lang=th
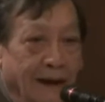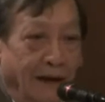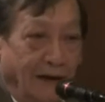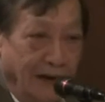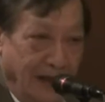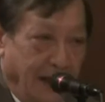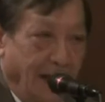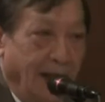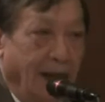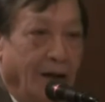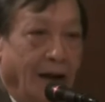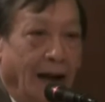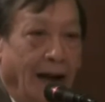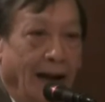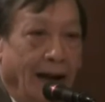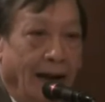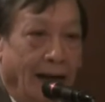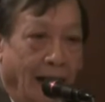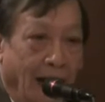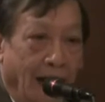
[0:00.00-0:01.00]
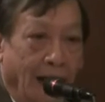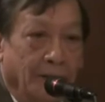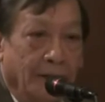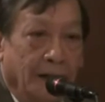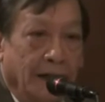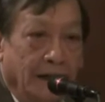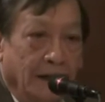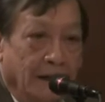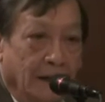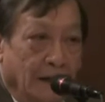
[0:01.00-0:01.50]
เอางี้ก็แล้วกันนะครับ
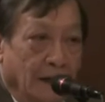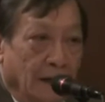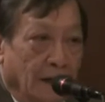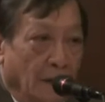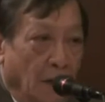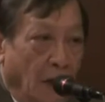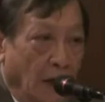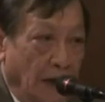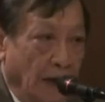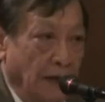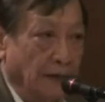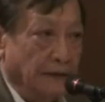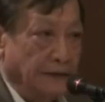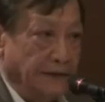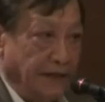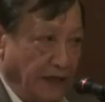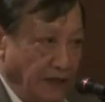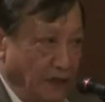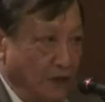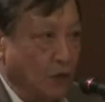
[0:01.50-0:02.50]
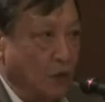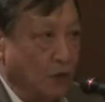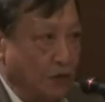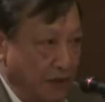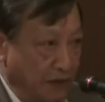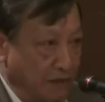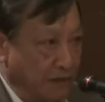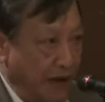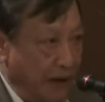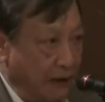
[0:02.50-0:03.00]
เพราะนั้นจริงอยู่
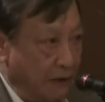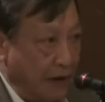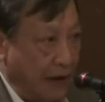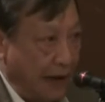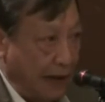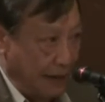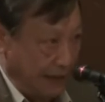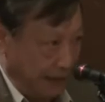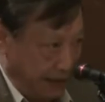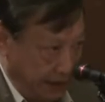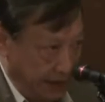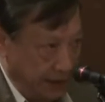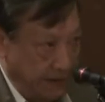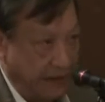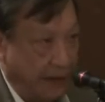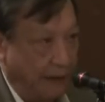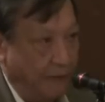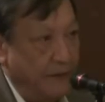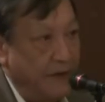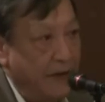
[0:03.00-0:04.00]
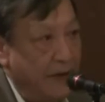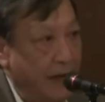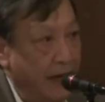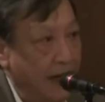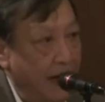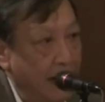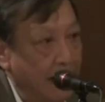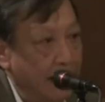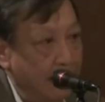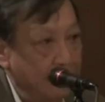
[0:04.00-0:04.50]
ถึงแม้ว่ากิติศัพท์เนี่ย
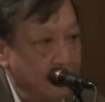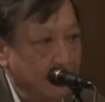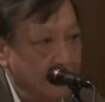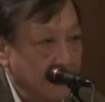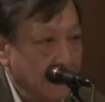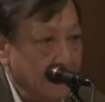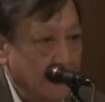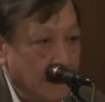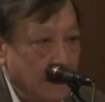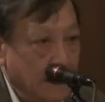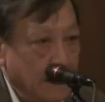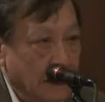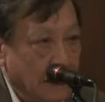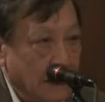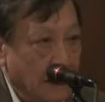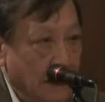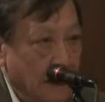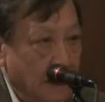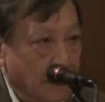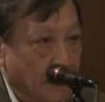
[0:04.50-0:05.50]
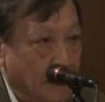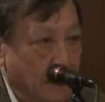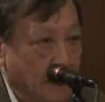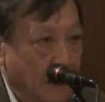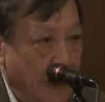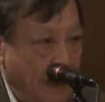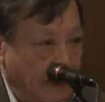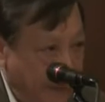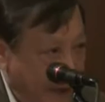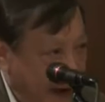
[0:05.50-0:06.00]
นะฮะ
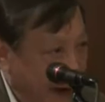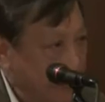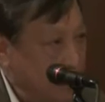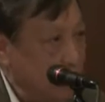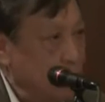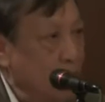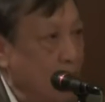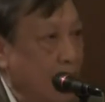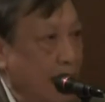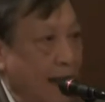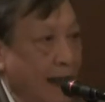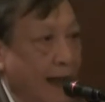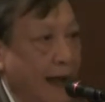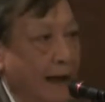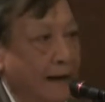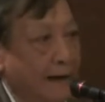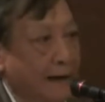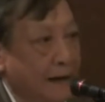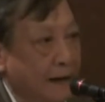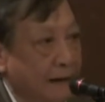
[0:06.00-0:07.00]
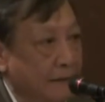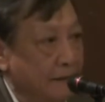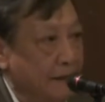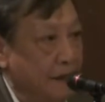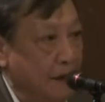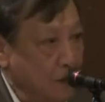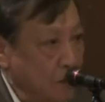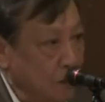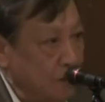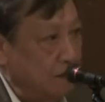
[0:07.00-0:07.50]
บัพพาตุลาการเนี่ย
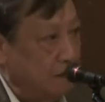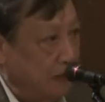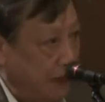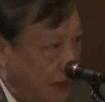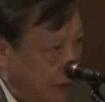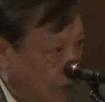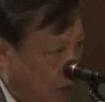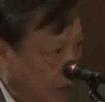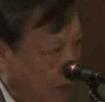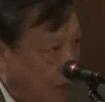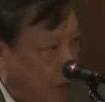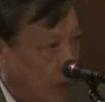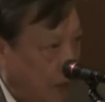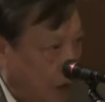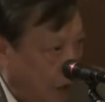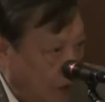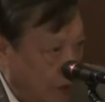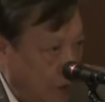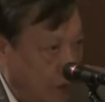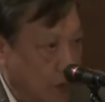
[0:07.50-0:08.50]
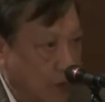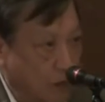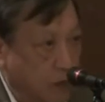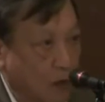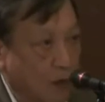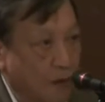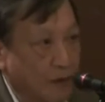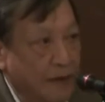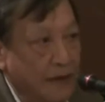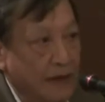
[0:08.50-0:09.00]
ในยุคสมัยคุณพ่อคุณปู่
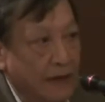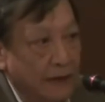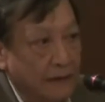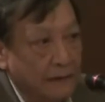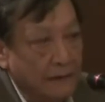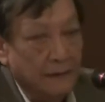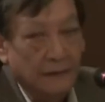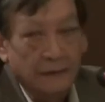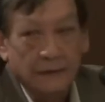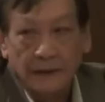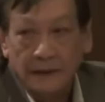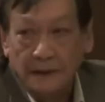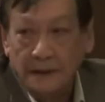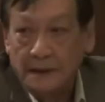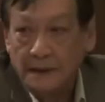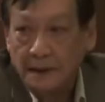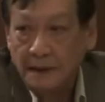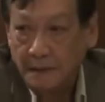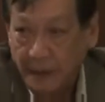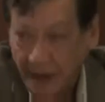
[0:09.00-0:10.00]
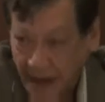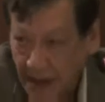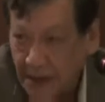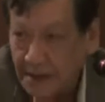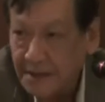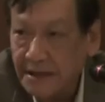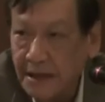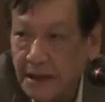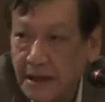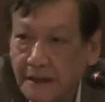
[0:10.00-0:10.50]
ผมเนี่ย เป็นอ
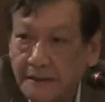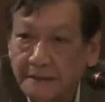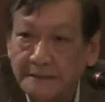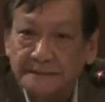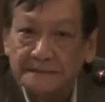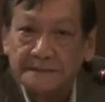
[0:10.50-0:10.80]
ย่างนั้นจริง